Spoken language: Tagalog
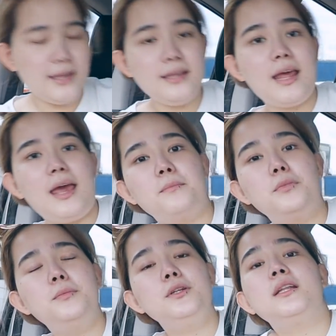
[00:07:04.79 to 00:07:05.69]
and then
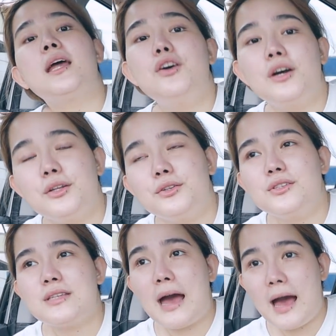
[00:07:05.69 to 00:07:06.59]
pupunta tayo ngayon
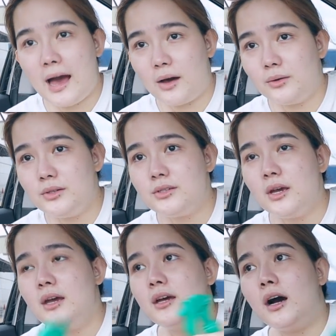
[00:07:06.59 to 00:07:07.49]
dun sa house
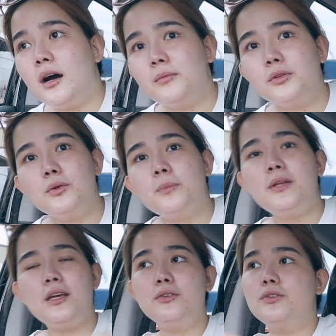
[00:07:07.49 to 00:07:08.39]
um, to
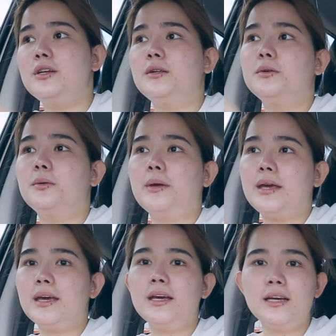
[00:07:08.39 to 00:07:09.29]
update you real
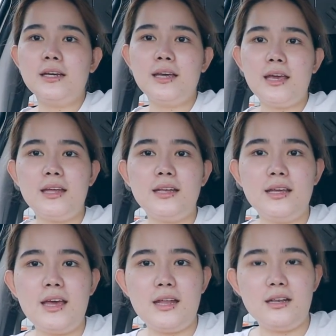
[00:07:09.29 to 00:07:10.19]
quick and
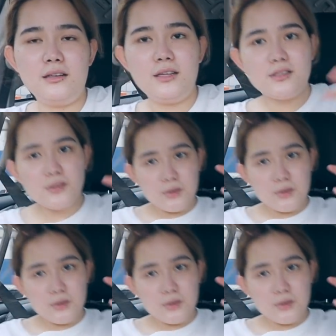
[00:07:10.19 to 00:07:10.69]
ayan, let's